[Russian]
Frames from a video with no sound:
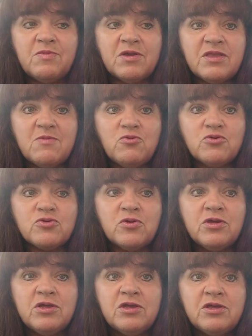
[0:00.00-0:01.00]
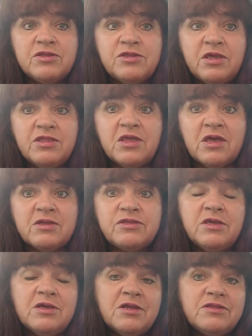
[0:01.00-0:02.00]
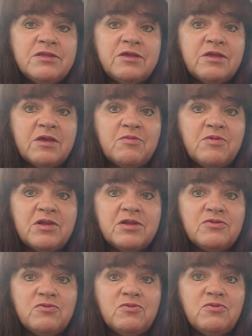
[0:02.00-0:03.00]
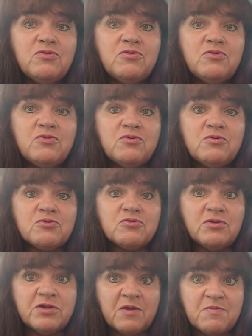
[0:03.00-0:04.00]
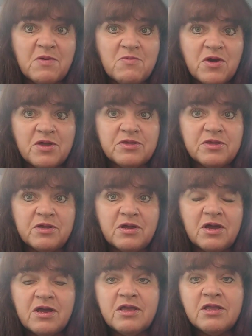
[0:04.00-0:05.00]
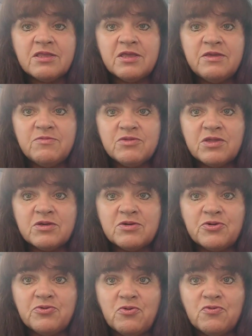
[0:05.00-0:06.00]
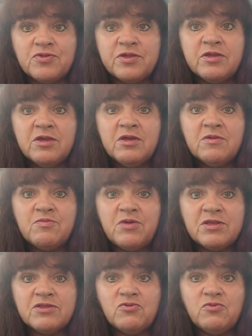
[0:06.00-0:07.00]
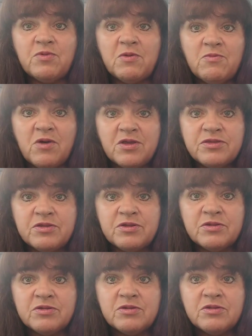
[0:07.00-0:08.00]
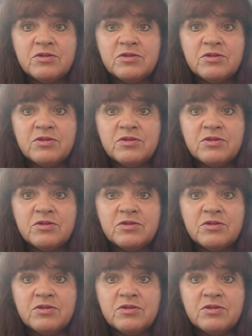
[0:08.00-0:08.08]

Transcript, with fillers: Потому что те, да, те родные были, ну, только по матери. А это именно кровный, по по матери.